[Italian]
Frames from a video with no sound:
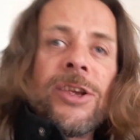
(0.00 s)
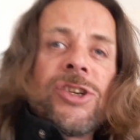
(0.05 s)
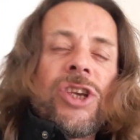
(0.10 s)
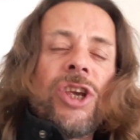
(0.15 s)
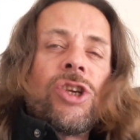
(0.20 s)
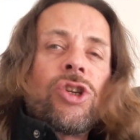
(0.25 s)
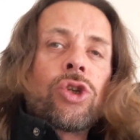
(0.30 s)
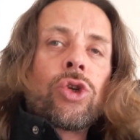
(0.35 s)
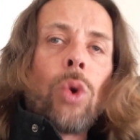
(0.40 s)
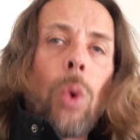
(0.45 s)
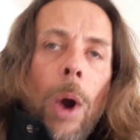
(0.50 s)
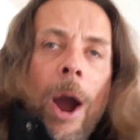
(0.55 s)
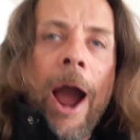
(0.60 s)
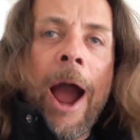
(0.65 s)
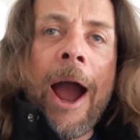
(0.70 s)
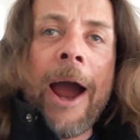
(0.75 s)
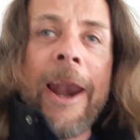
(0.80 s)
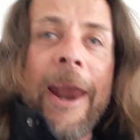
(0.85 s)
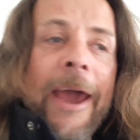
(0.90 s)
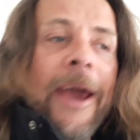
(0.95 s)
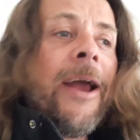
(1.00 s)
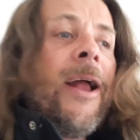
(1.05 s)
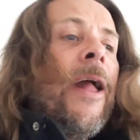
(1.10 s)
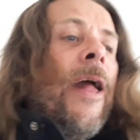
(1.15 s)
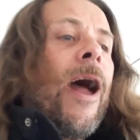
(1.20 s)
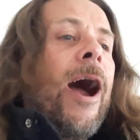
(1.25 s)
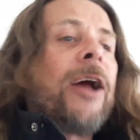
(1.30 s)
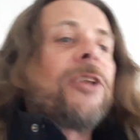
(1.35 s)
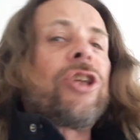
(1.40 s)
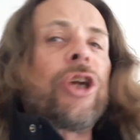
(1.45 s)
sessuale
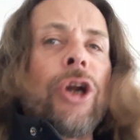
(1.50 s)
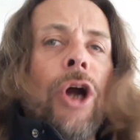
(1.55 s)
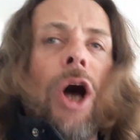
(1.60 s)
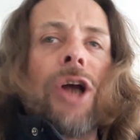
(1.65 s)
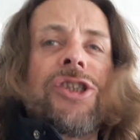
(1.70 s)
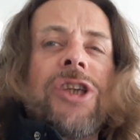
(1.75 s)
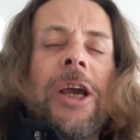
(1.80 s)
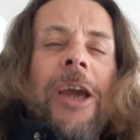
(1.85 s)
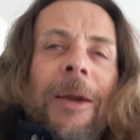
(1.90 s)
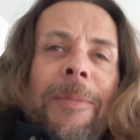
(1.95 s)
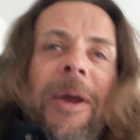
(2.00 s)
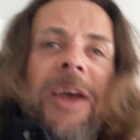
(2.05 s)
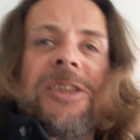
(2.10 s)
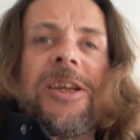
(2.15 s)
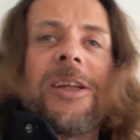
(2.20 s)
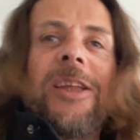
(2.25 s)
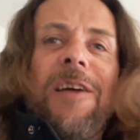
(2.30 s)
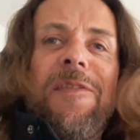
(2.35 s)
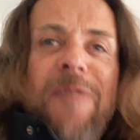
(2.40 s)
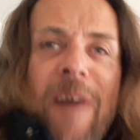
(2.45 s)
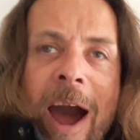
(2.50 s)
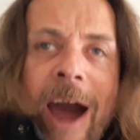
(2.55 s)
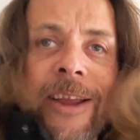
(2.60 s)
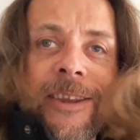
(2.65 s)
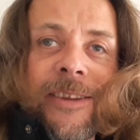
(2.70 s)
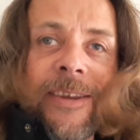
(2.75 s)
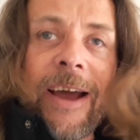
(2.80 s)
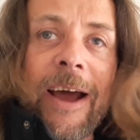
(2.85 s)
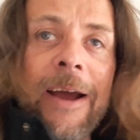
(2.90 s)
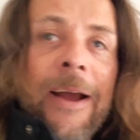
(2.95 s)
atroce che mi è stata
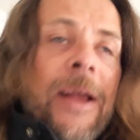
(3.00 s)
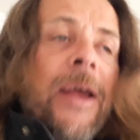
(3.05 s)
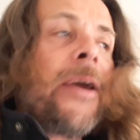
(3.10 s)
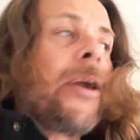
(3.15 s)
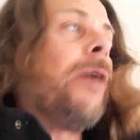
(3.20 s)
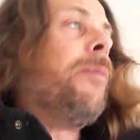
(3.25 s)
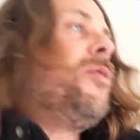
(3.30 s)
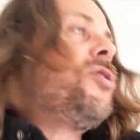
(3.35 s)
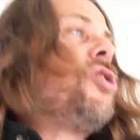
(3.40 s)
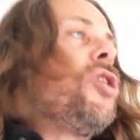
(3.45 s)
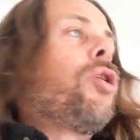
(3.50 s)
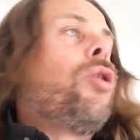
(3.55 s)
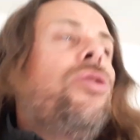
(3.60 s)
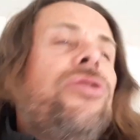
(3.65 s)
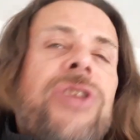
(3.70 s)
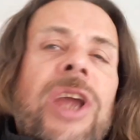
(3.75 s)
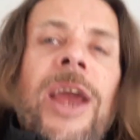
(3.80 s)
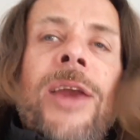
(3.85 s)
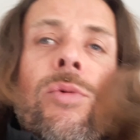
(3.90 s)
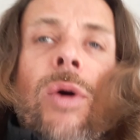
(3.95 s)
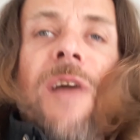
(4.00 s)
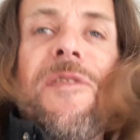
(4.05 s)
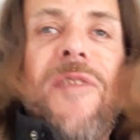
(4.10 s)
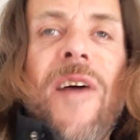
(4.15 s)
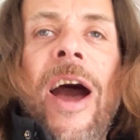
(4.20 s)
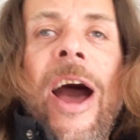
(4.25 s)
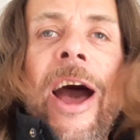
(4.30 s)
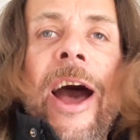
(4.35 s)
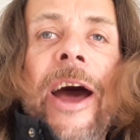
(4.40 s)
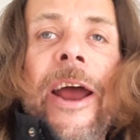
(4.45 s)
fatta, che mi si continua a
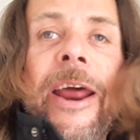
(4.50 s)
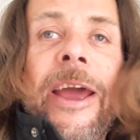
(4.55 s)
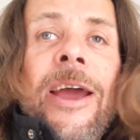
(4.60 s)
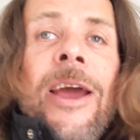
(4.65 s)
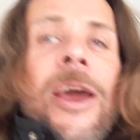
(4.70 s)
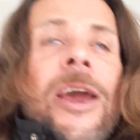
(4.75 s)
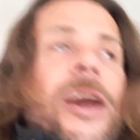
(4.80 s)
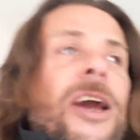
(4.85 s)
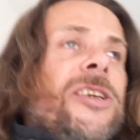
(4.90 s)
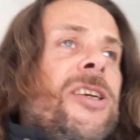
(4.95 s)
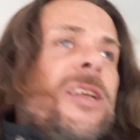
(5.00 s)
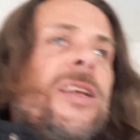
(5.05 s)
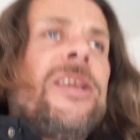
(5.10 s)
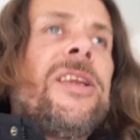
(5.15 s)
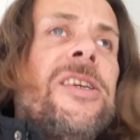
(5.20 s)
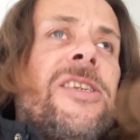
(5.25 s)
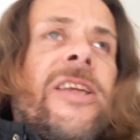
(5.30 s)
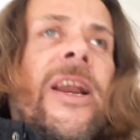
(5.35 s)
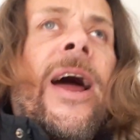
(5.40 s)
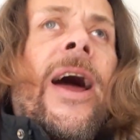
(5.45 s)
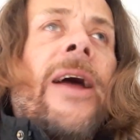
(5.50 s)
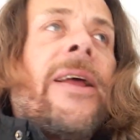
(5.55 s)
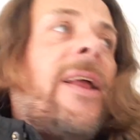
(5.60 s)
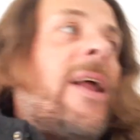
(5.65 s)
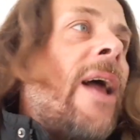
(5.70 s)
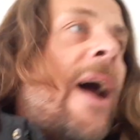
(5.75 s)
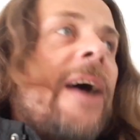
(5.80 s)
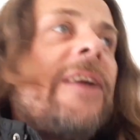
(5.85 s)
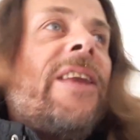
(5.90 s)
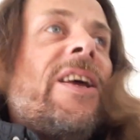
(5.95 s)
fare, che è stata
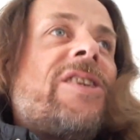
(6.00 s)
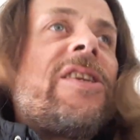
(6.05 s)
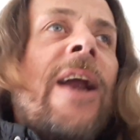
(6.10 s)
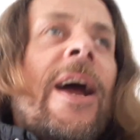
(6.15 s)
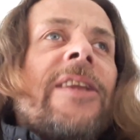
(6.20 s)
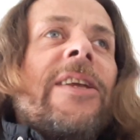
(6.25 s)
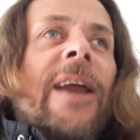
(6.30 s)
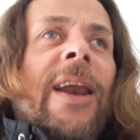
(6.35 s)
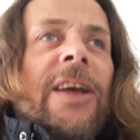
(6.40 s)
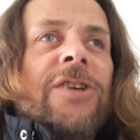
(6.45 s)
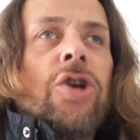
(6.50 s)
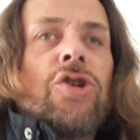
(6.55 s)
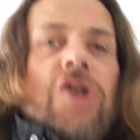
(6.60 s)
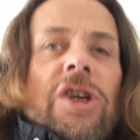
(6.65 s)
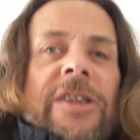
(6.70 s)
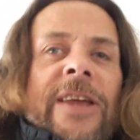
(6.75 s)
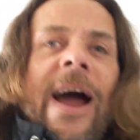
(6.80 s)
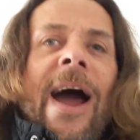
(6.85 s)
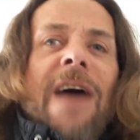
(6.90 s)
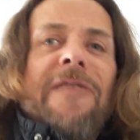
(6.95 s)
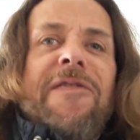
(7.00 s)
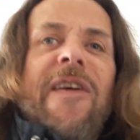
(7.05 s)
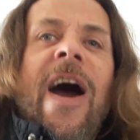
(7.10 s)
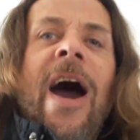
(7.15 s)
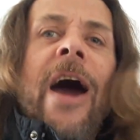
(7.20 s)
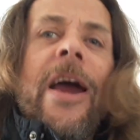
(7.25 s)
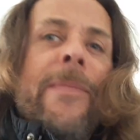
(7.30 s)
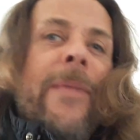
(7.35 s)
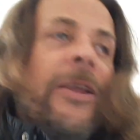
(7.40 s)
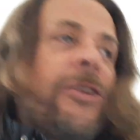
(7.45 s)
addestra, addestrata alla società a
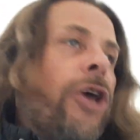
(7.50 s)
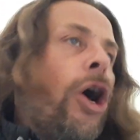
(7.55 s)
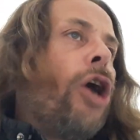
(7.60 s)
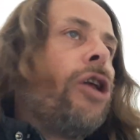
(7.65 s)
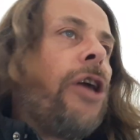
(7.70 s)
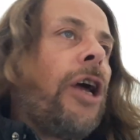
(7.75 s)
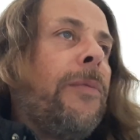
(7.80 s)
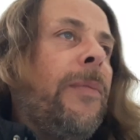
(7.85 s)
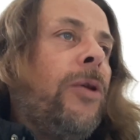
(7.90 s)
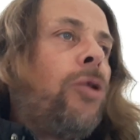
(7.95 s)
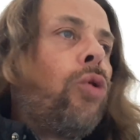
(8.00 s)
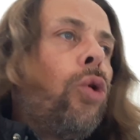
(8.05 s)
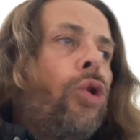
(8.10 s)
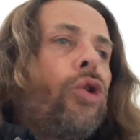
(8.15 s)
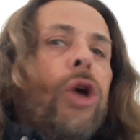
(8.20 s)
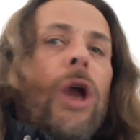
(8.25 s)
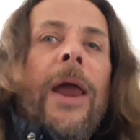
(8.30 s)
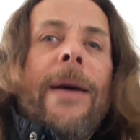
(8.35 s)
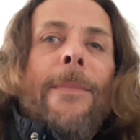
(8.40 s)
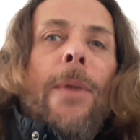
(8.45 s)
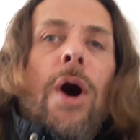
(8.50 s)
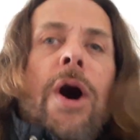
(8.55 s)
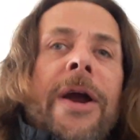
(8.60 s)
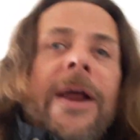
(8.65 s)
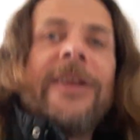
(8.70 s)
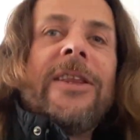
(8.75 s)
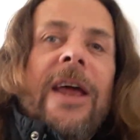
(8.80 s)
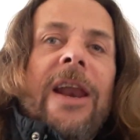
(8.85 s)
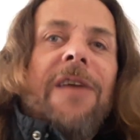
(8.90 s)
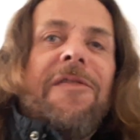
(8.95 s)
farmi, a togliermi tutto
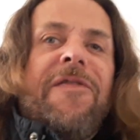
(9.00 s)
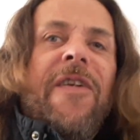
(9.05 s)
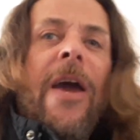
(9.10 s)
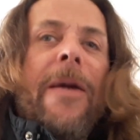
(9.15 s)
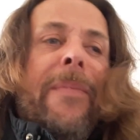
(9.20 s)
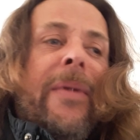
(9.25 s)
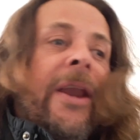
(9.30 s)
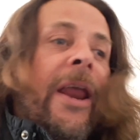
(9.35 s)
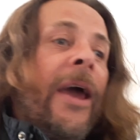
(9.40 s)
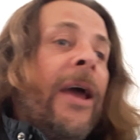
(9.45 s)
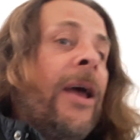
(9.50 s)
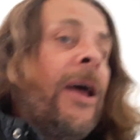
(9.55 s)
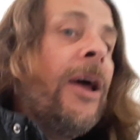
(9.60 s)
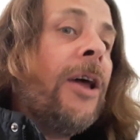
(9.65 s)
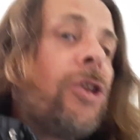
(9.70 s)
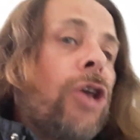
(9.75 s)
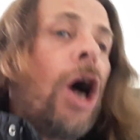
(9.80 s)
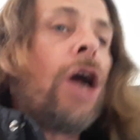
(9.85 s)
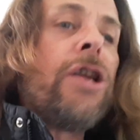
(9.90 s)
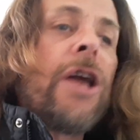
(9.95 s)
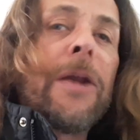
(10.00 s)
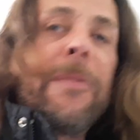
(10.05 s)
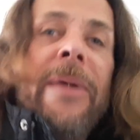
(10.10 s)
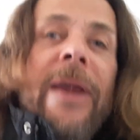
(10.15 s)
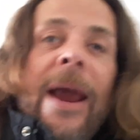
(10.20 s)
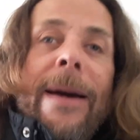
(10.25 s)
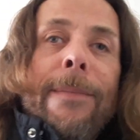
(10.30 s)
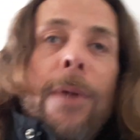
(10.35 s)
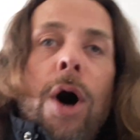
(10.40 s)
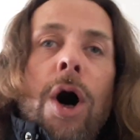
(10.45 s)
l'amore delle femmine, togliermi
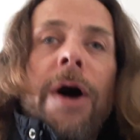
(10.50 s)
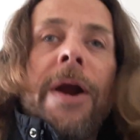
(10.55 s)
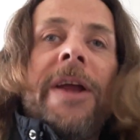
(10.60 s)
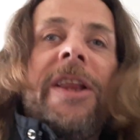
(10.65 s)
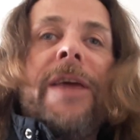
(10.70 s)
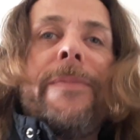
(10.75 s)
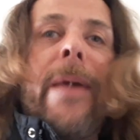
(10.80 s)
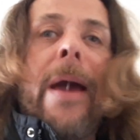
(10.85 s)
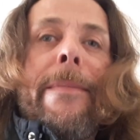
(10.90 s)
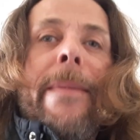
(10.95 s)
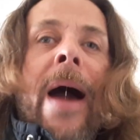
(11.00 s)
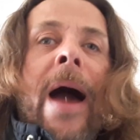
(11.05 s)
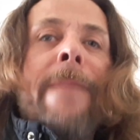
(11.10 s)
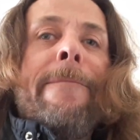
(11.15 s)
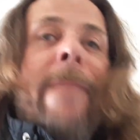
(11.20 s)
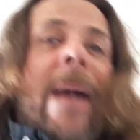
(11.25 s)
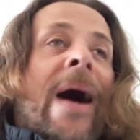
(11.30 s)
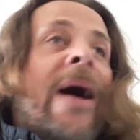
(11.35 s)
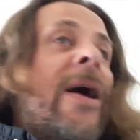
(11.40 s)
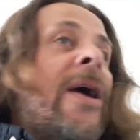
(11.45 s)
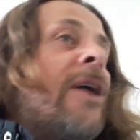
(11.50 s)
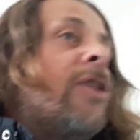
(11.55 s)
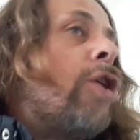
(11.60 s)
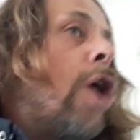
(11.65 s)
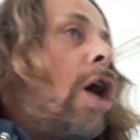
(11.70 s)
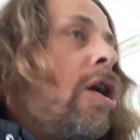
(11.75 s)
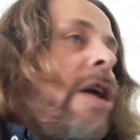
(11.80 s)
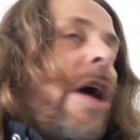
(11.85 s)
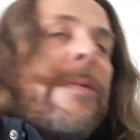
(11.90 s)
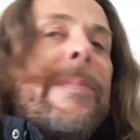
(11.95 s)
l'amore di mia mamma,
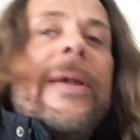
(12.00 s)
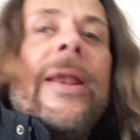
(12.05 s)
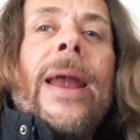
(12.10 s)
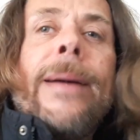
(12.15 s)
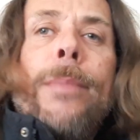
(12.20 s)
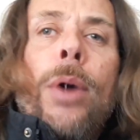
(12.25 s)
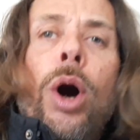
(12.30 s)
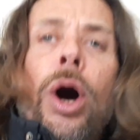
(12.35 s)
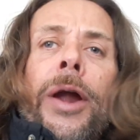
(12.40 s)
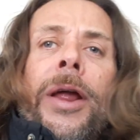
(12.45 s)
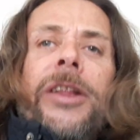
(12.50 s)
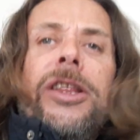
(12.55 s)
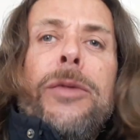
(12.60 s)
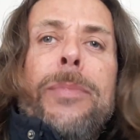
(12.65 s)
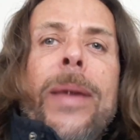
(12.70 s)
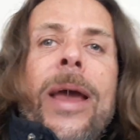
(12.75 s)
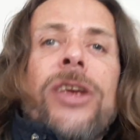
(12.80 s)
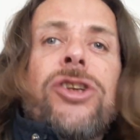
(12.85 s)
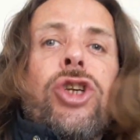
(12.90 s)
togliermi l'amore di mia